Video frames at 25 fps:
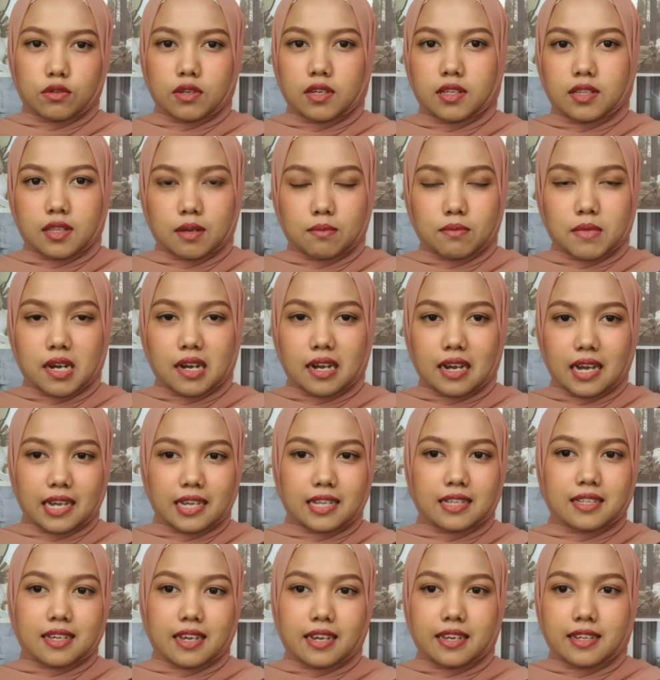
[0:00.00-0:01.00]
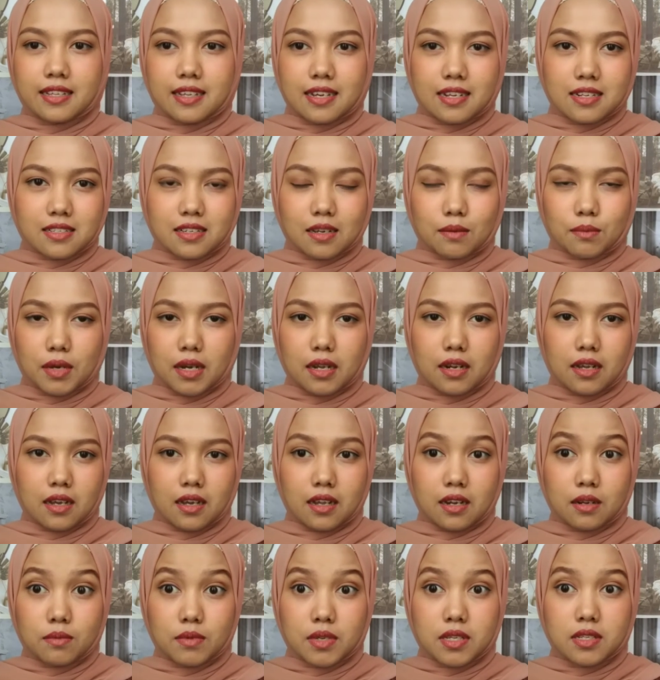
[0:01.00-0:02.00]
kita mengkait-kaitkan sama
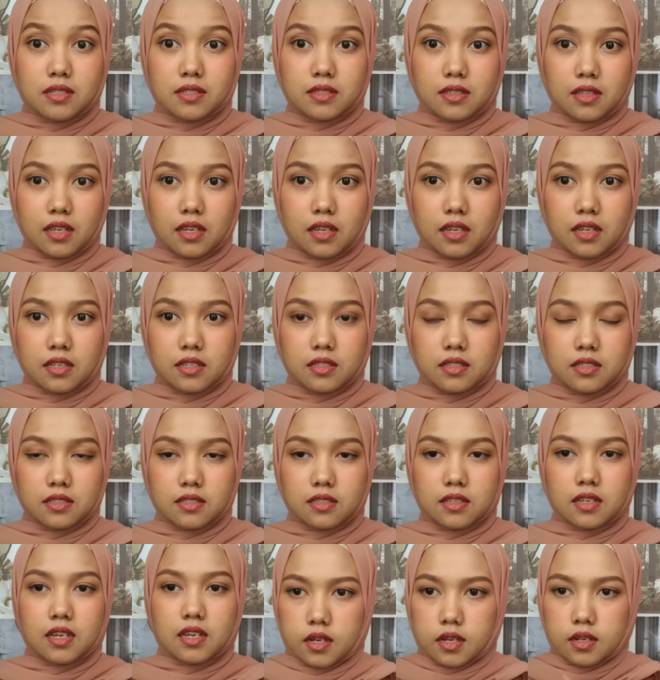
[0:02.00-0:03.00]
hal mistis